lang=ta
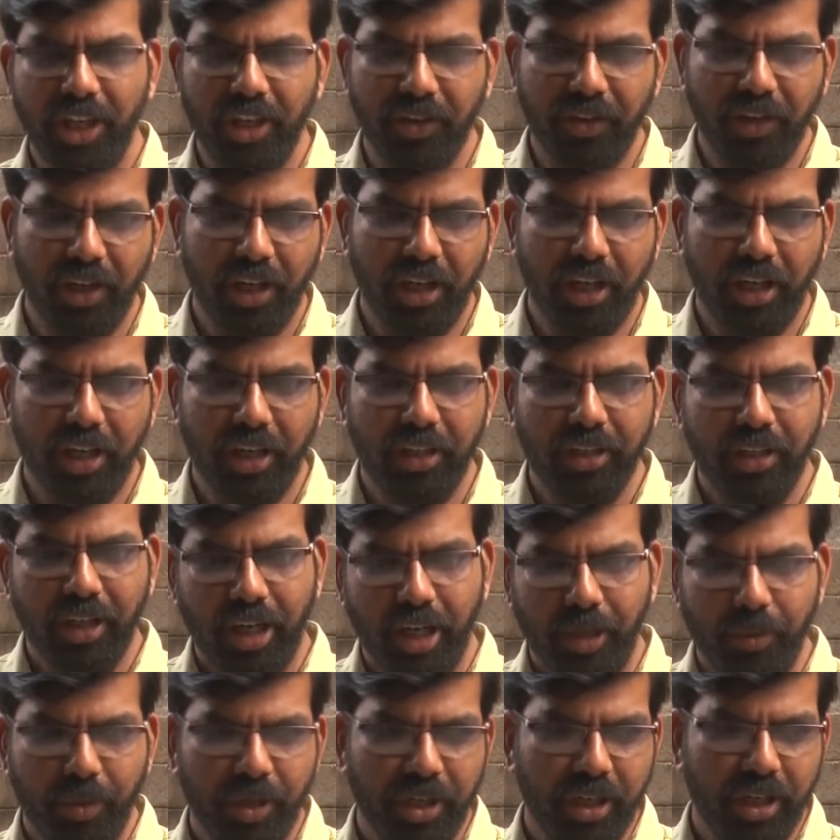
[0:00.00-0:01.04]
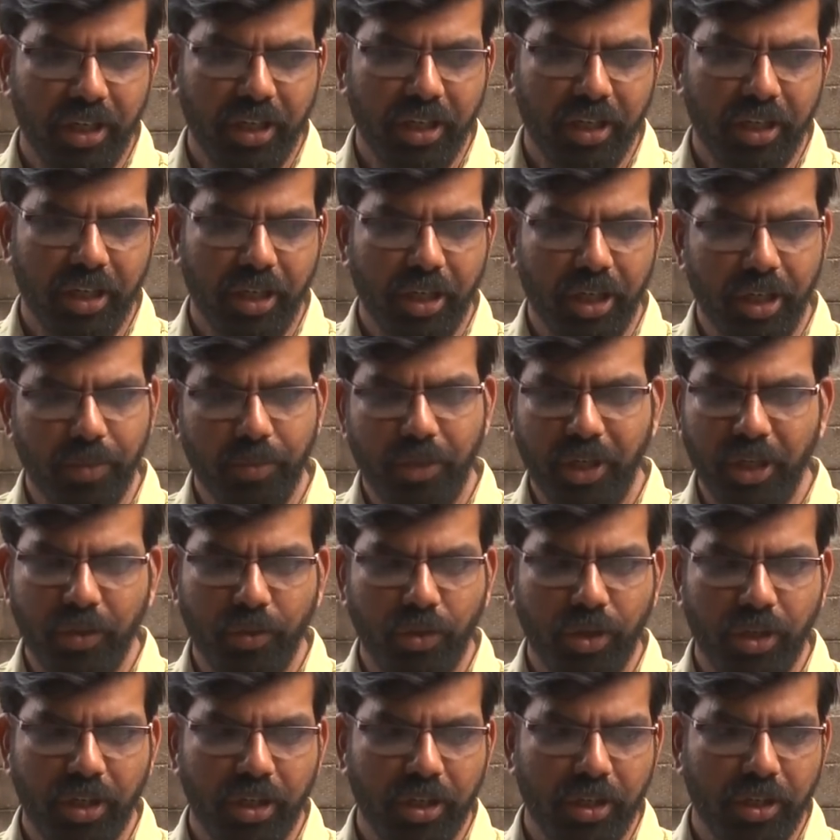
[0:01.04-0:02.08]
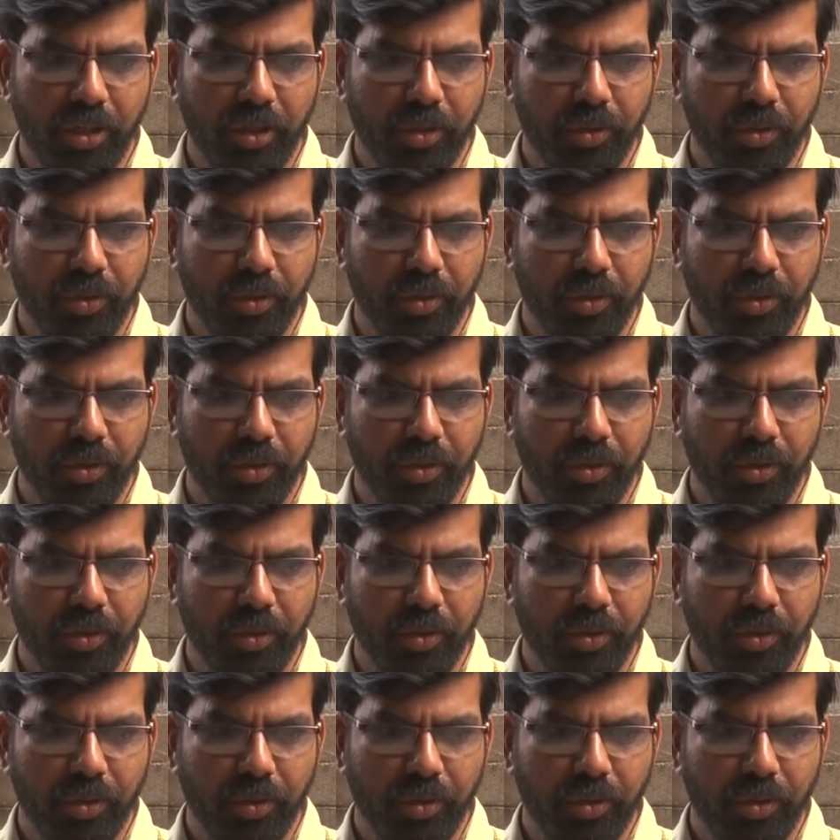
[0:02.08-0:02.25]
வெளியே விடலாம் அப்படி அதெல்லாம் மாதிரி ஒரு